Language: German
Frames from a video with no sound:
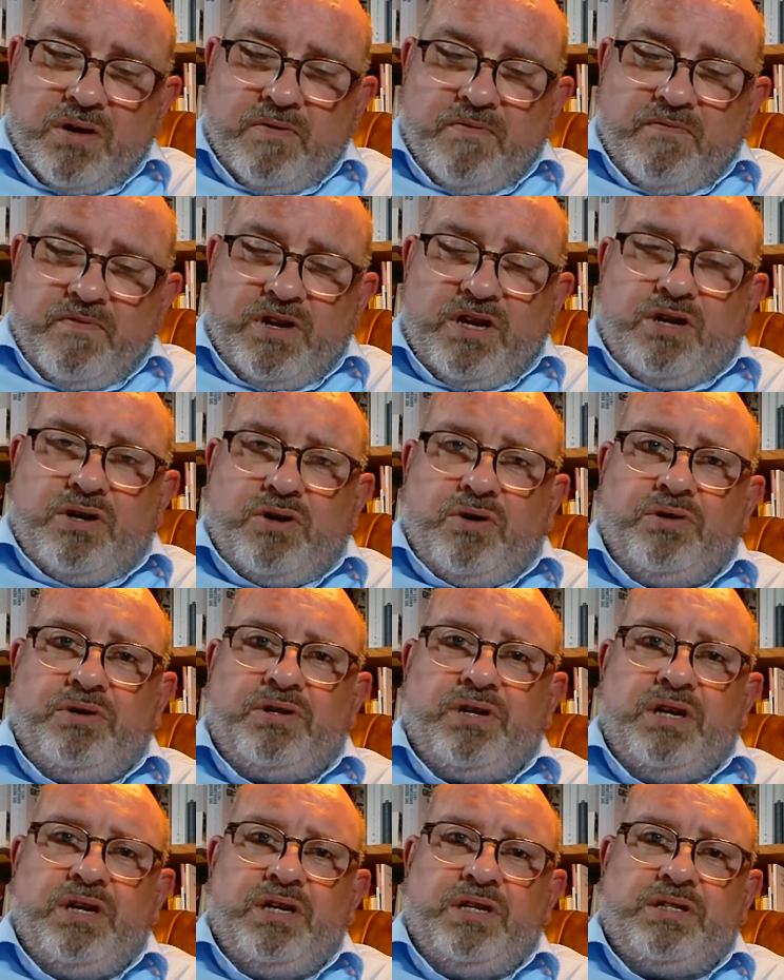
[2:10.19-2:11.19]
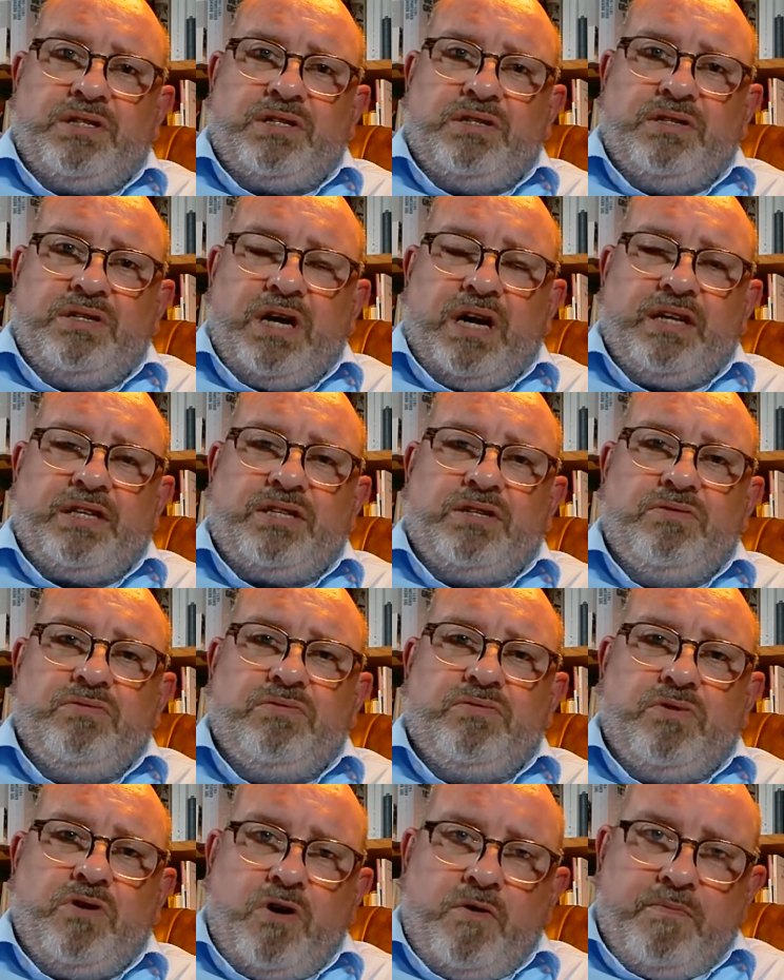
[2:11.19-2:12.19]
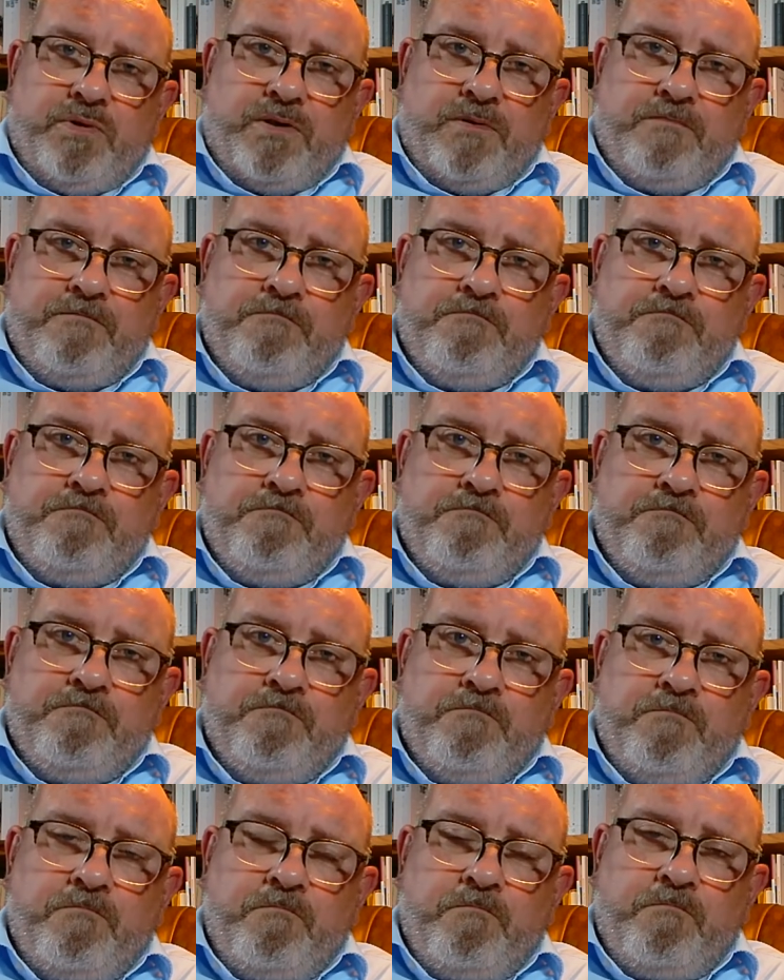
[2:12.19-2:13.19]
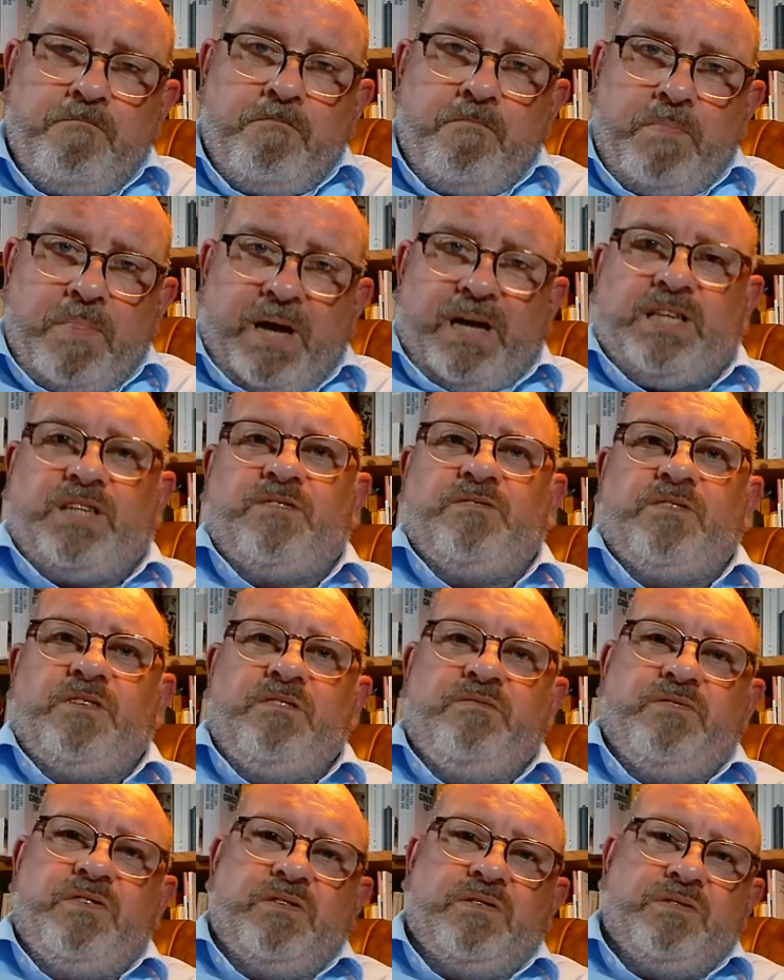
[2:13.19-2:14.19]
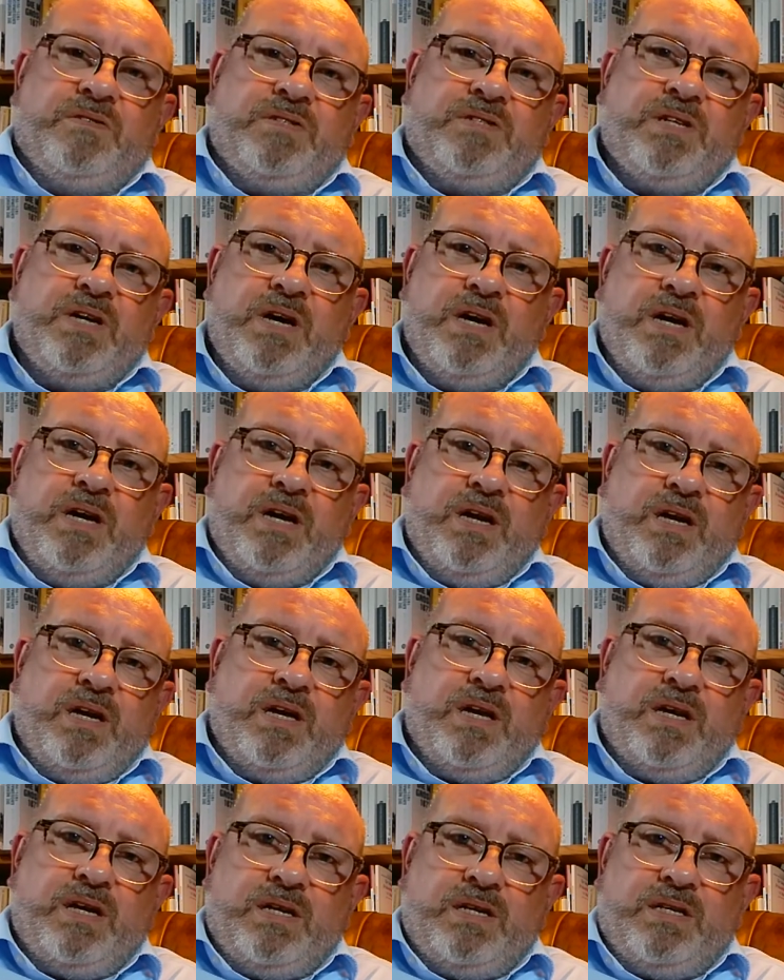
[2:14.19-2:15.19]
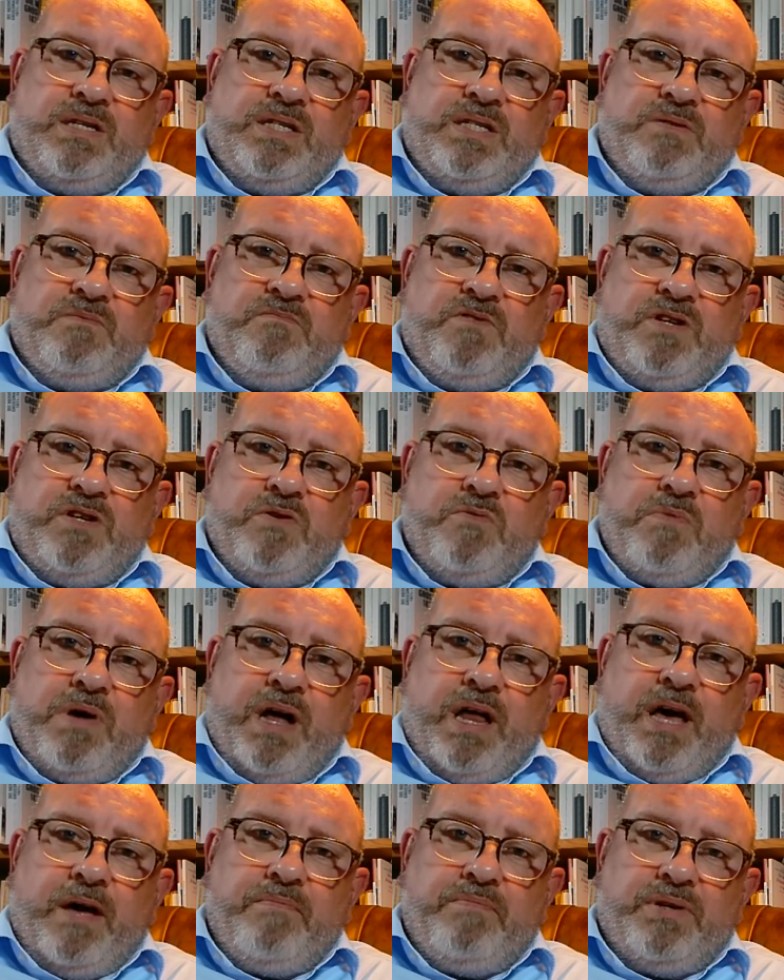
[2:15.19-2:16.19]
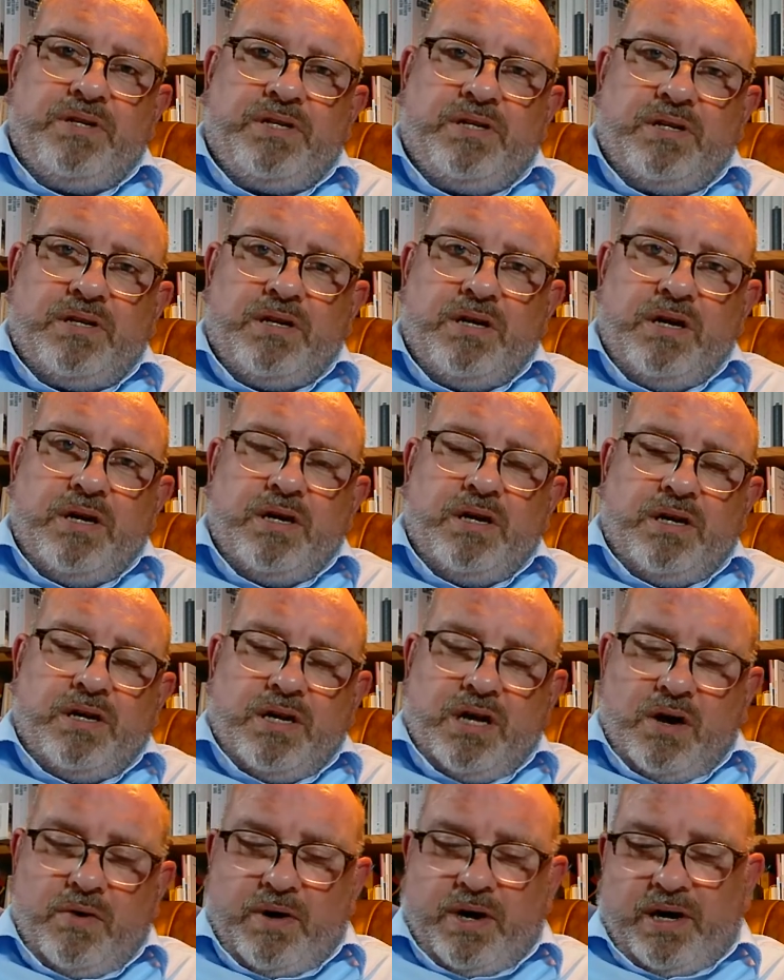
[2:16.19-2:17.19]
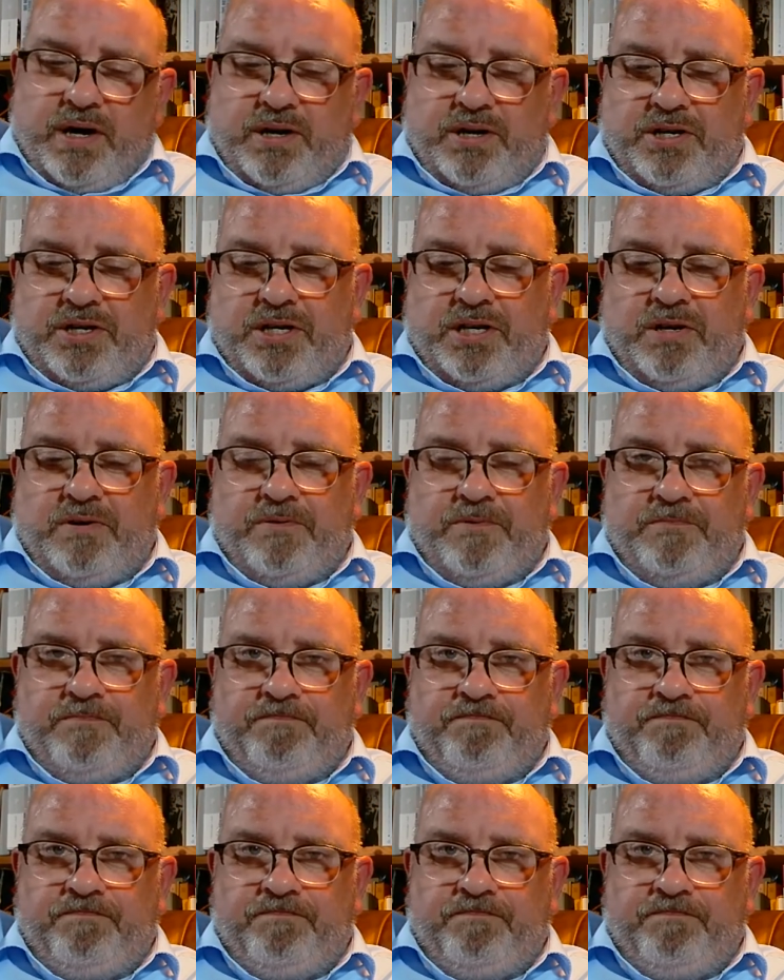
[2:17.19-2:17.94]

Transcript: Wie konnte es dazu kommen? Das wollen wir uns äh, in diesem Video mal ein bisschen genauer anschauen.